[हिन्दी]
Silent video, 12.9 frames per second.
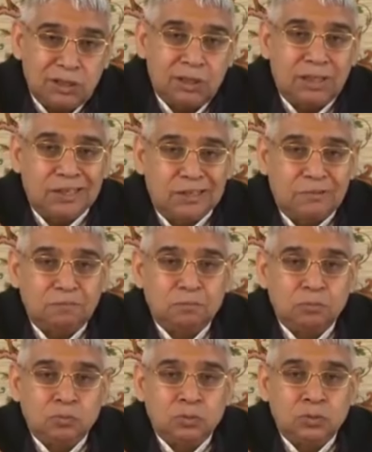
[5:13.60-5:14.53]
सहन करेगा
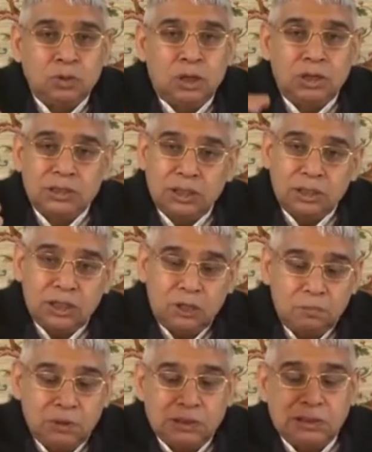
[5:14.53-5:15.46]
और
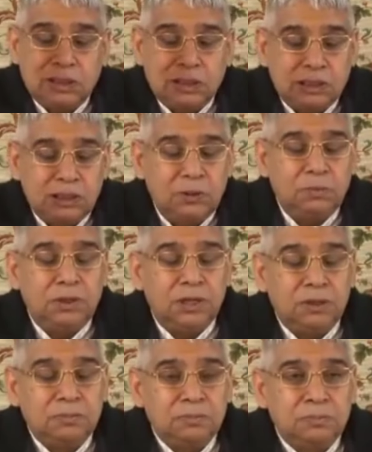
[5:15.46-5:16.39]
संतान वैसे अच्छी
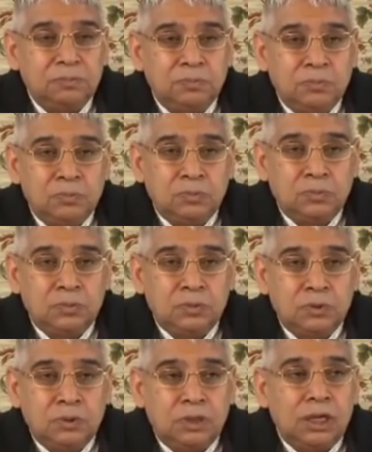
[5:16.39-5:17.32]
भी है
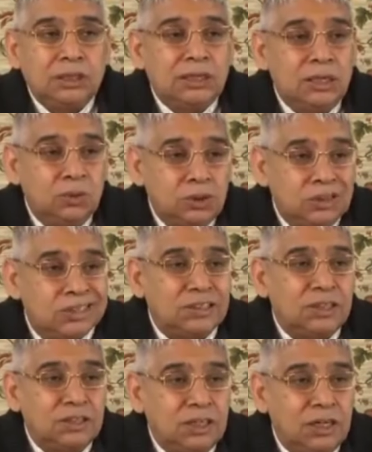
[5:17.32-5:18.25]
क्या सहयोग
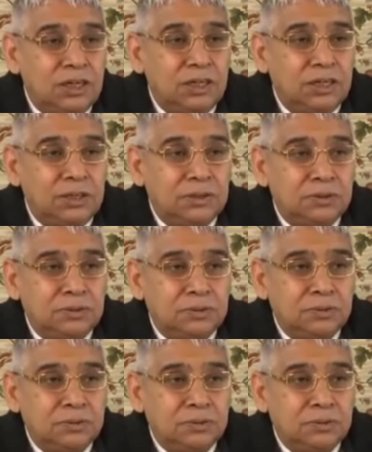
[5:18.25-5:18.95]
दिया संतान ने